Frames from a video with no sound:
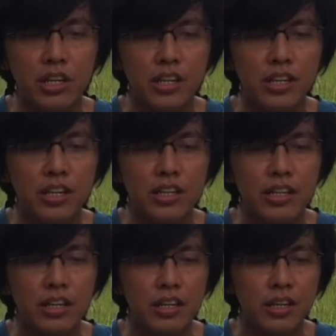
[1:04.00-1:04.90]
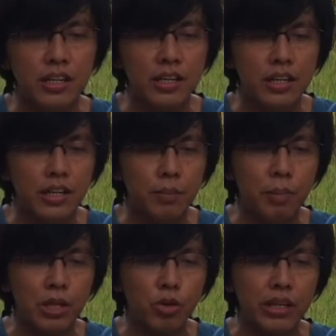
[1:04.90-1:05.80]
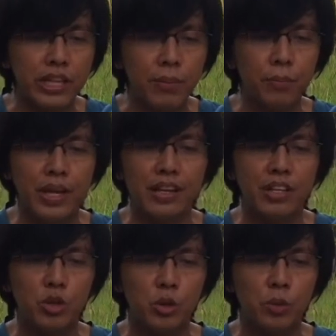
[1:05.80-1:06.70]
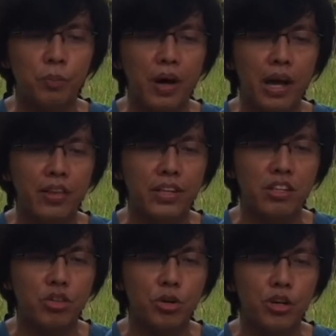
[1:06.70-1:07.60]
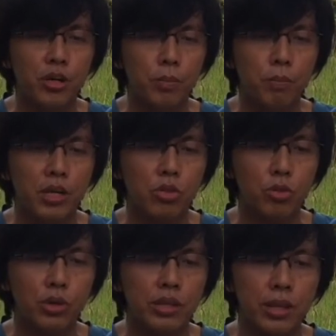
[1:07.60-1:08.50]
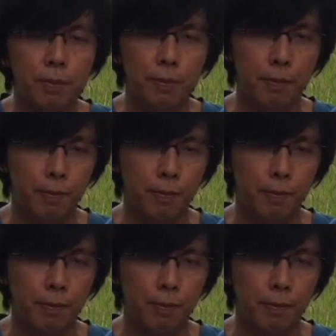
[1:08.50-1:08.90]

sa Victory Team. Yan, ito yung pangalan ng store, Victory Team.